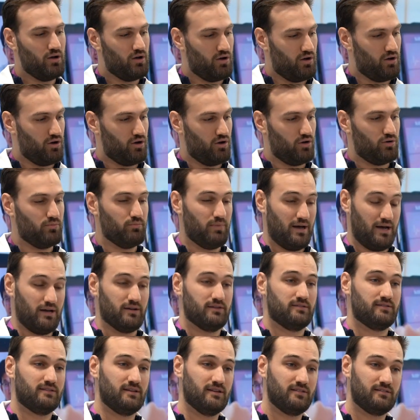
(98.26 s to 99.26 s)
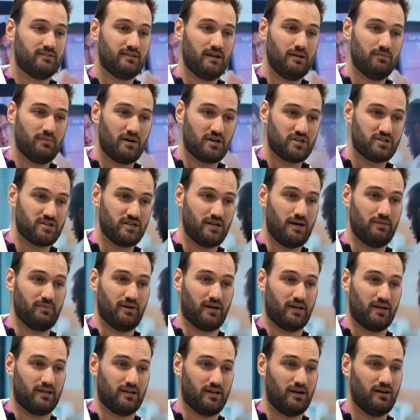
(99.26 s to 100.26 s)
Donc je dirais que pour une start-up, c'est
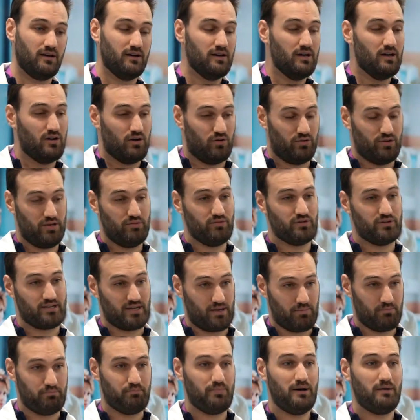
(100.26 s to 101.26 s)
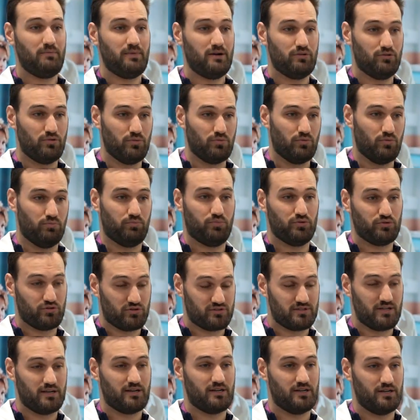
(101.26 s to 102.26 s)
vraiment d'être visible, de
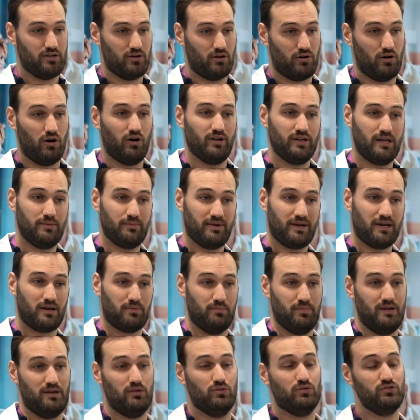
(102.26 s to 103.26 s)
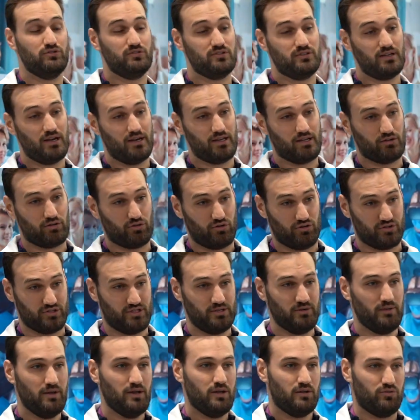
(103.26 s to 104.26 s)
se faire sélectionner soit par sa région,
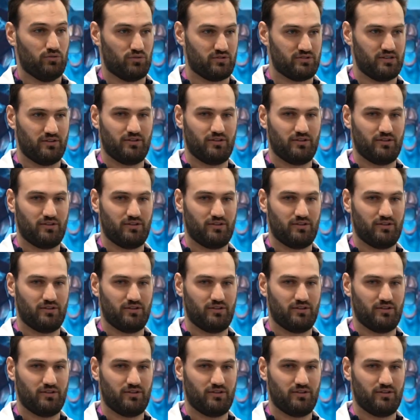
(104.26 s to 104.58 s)
soit par